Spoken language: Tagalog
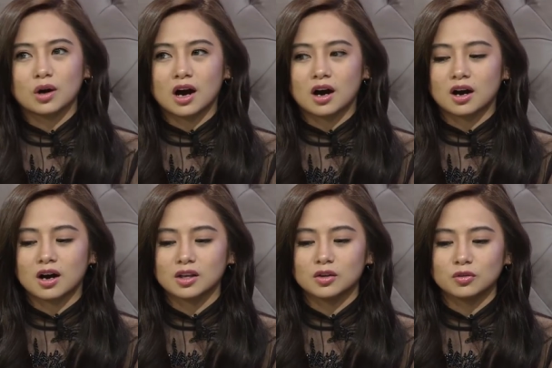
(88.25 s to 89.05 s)
ah,
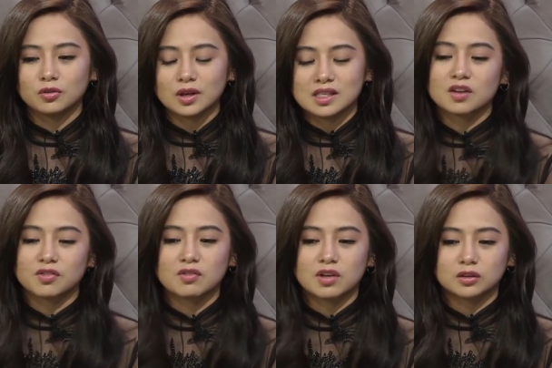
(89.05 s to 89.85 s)
yung isang
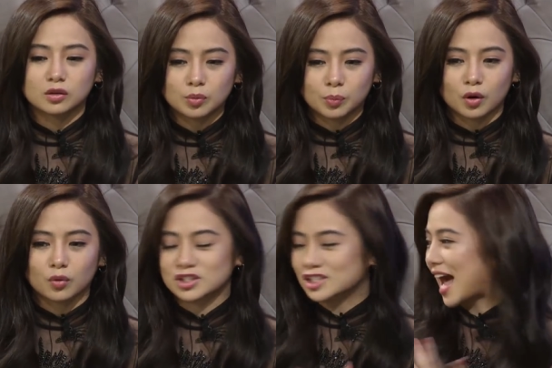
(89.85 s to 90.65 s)
favorite group ko,
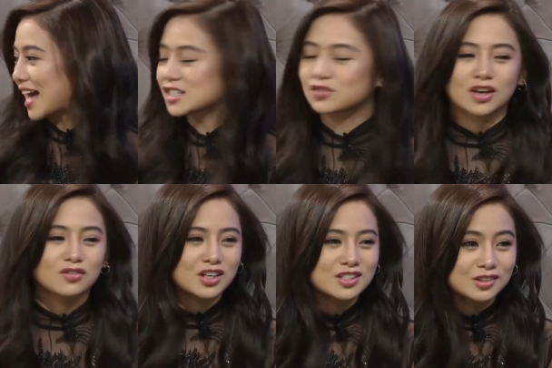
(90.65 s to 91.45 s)
which is Anne's
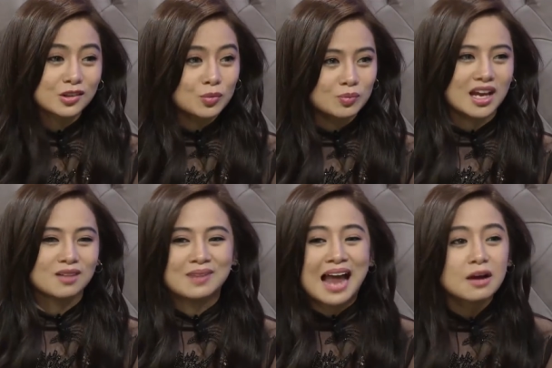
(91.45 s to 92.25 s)
favorite group
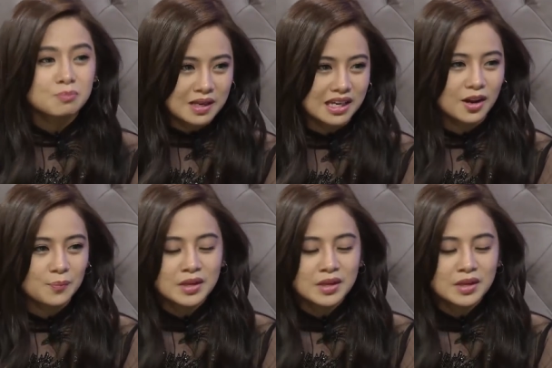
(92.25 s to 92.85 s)
din, Blackpink,